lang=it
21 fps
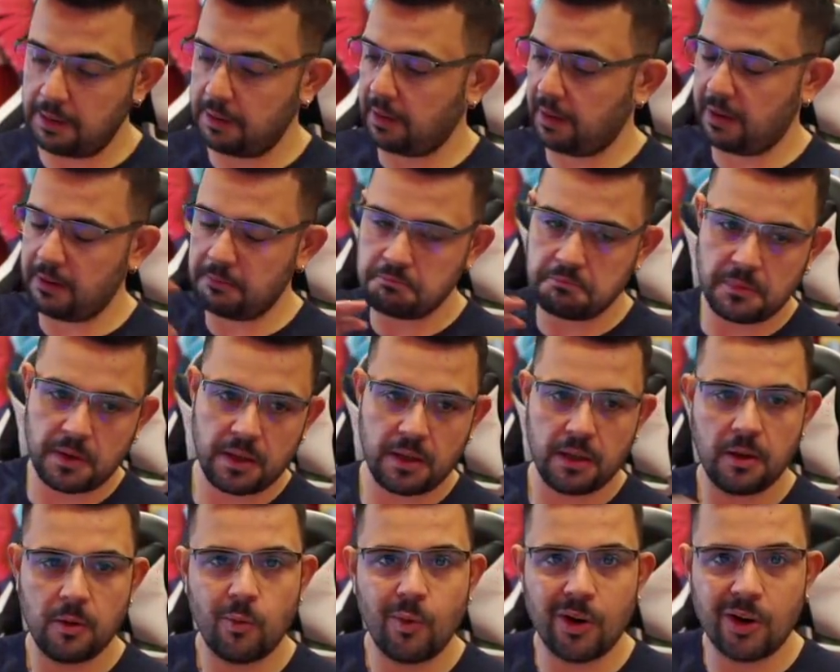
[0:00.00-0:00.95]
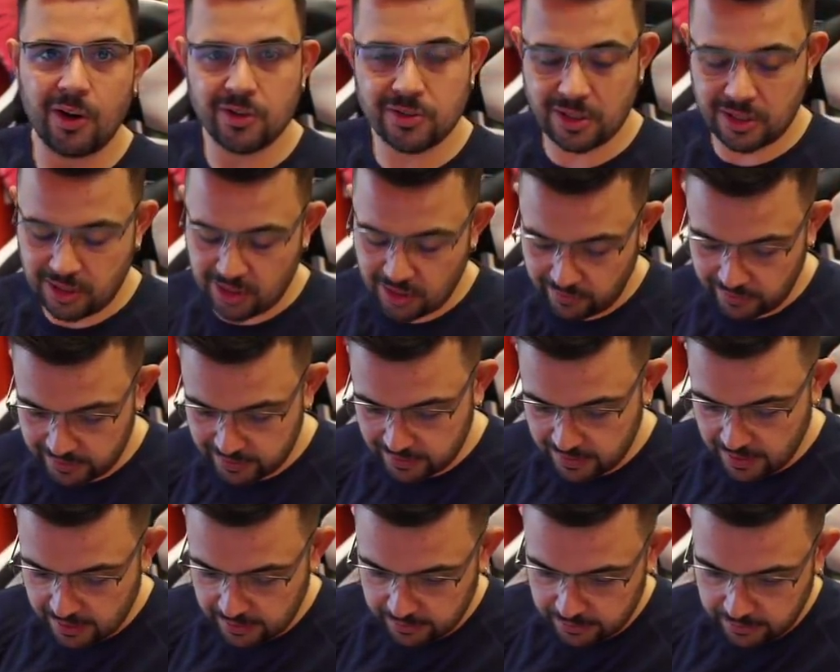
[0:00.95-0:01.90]
raga. Qualcosa di
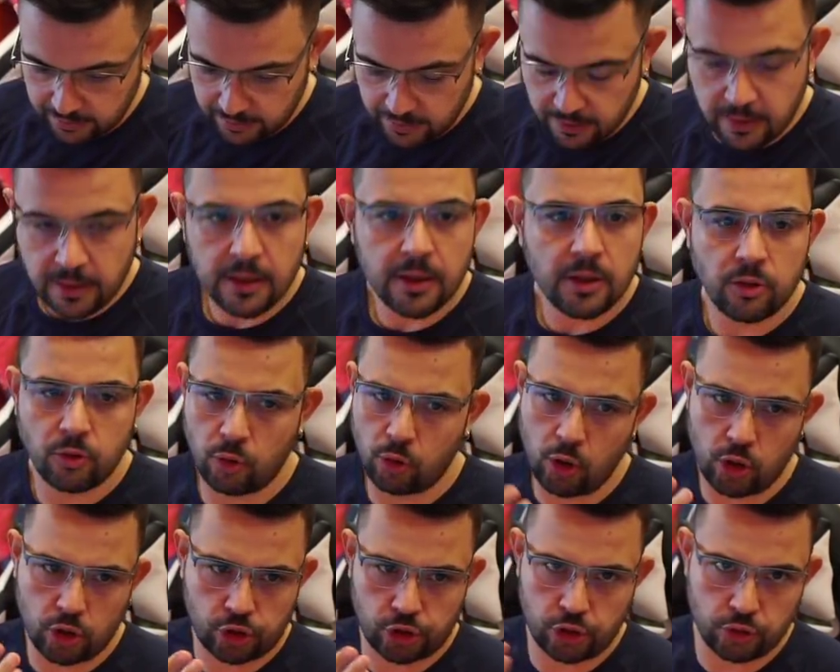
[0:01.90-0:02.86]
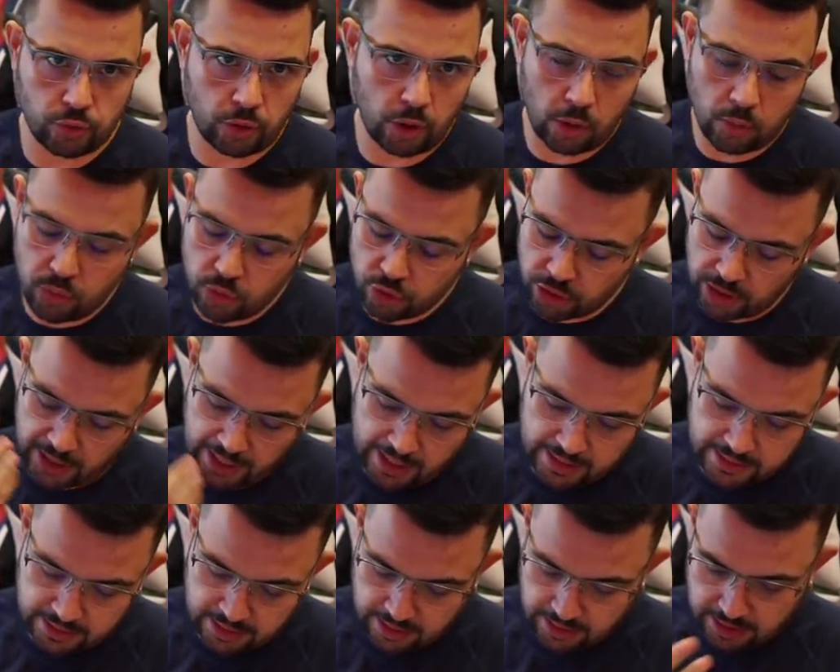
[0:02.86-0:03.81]
devastante. Non ho acceso la luce,
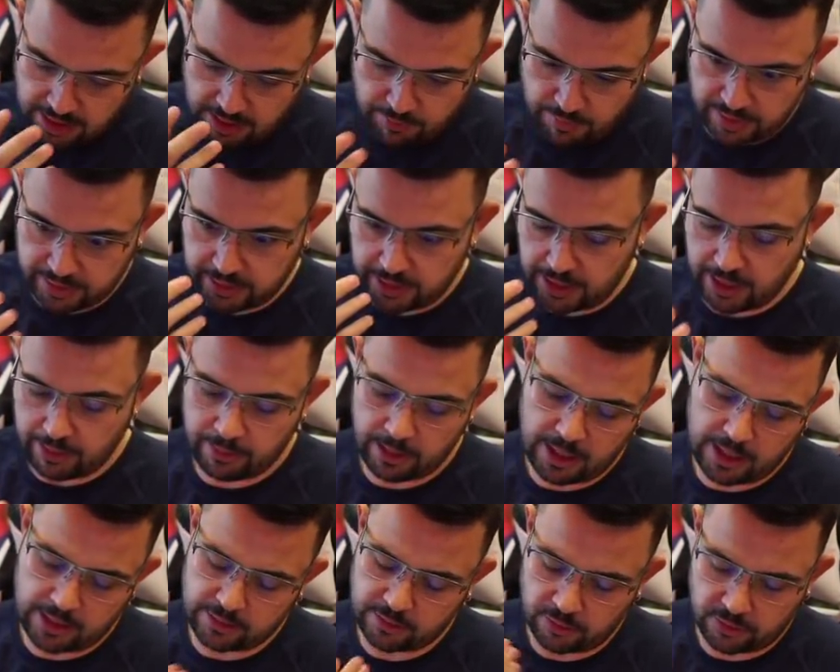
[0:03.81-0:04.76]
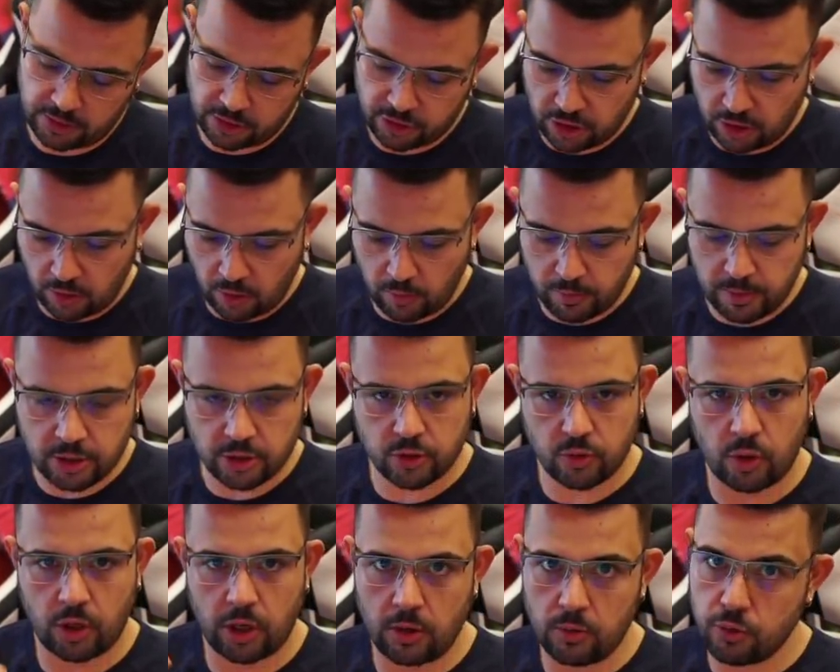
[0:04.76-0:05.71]
ragazzi, perché è mattina presto. Se già
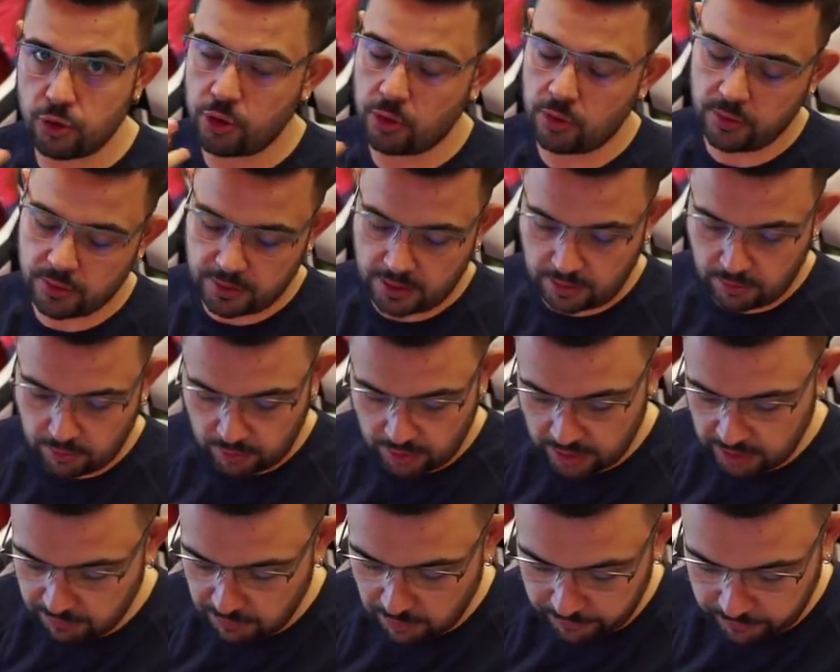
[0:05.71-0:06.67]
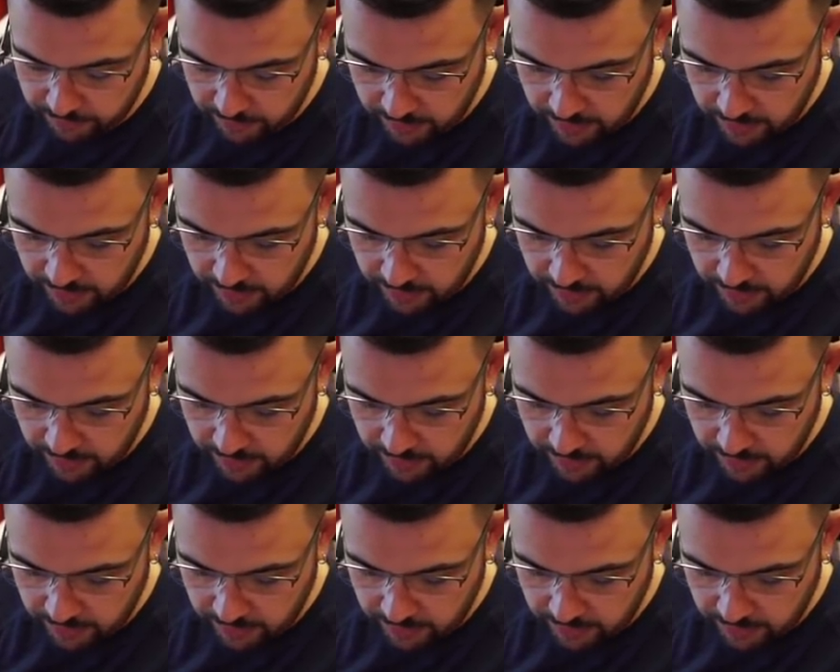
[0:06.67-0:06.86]
incomincio che le luci così, non arrivo a,